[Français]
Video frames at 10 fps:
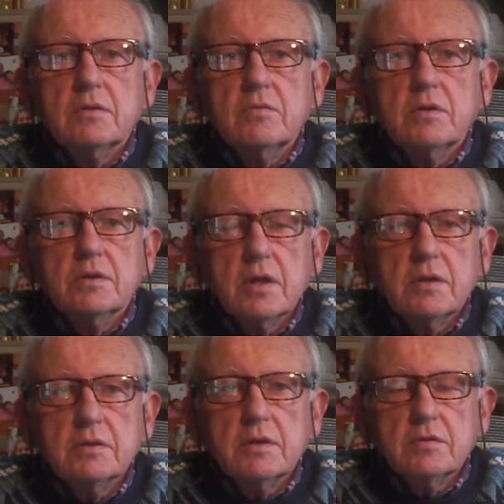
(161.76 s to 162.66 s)
toutes les
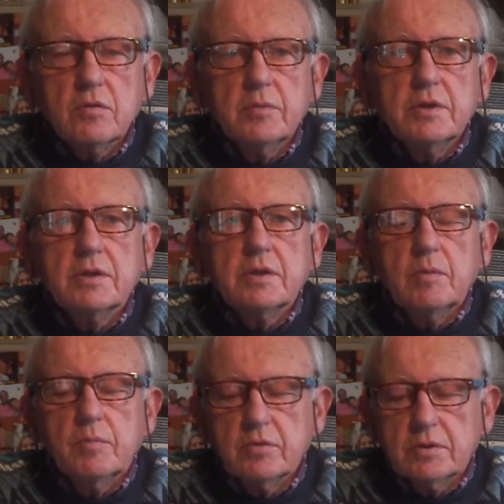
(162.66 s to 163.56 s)
attestations
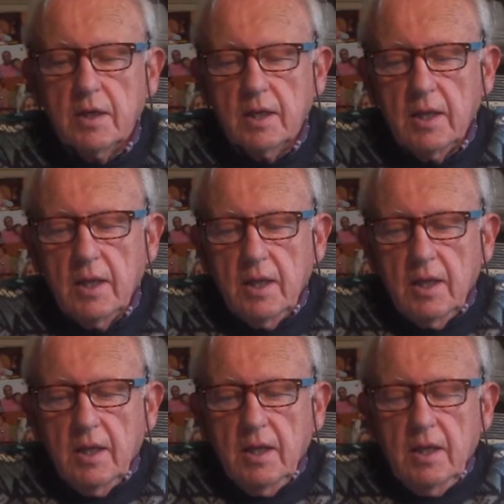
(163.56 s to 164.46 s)
médicales pour ça.
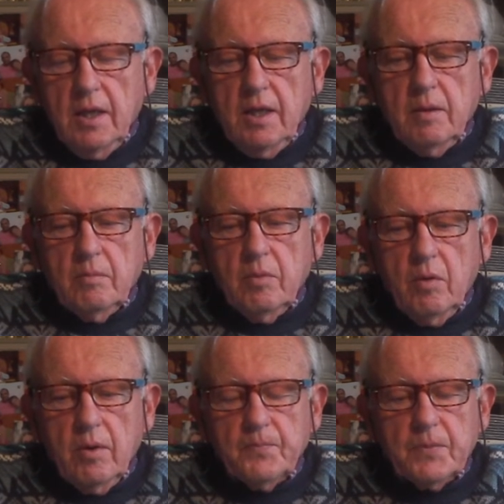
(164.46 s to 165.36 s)

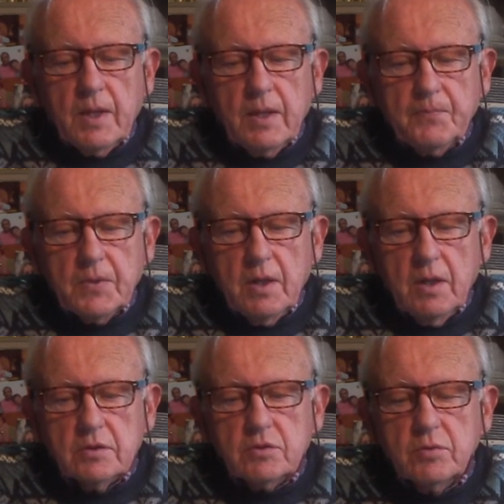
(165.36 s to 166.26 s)
Bon.
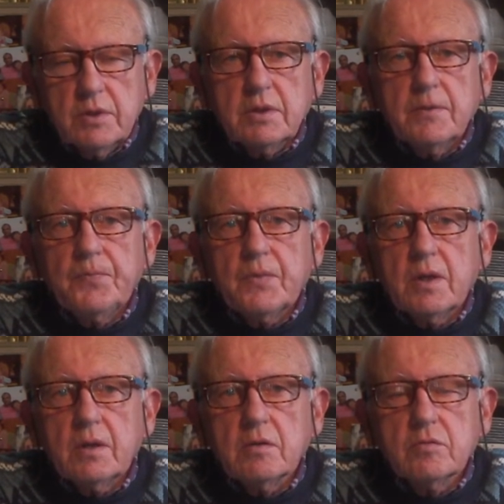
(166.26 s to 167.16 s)
Ensuite,
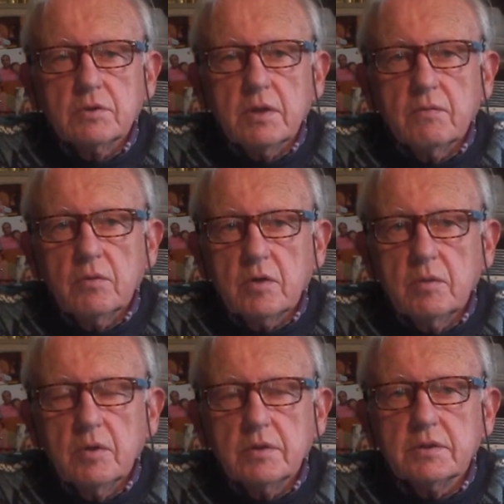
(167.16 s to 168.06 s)
quand nous avons
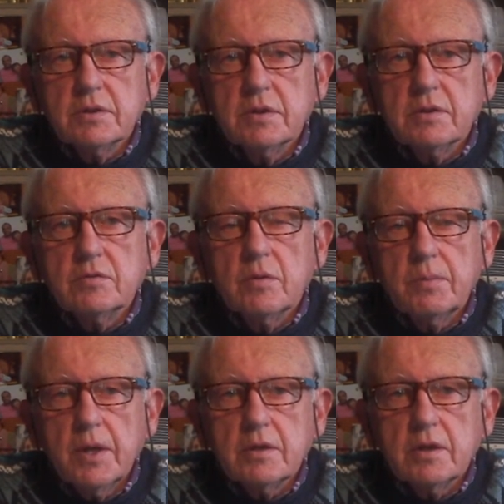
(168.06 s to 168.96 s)
commencé ce
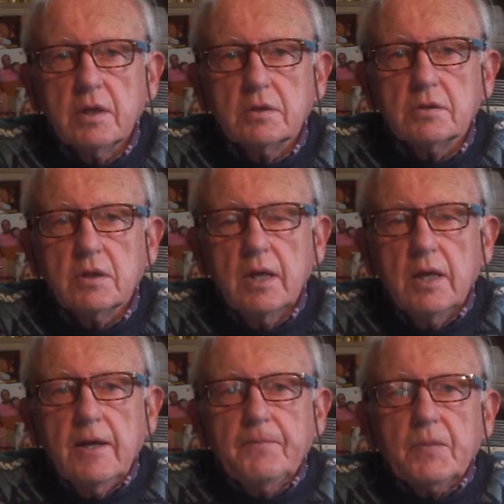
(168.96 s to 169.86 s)
partage
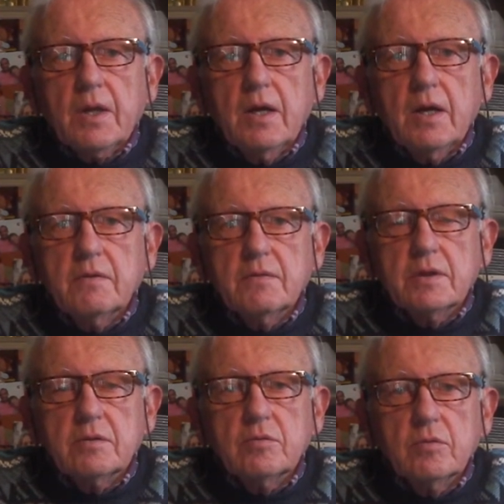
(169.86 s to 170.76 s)

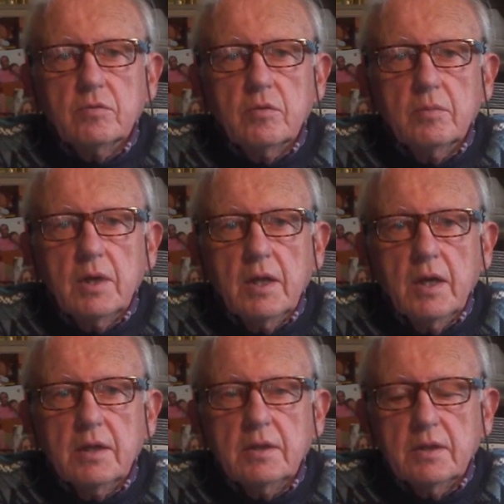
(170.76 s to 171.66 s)
avec d'autres
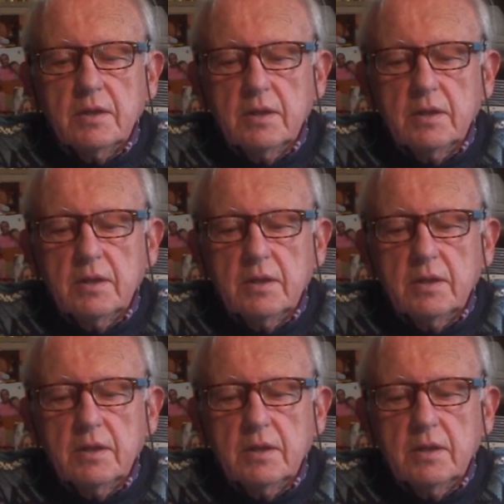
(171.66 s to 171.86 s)
malades,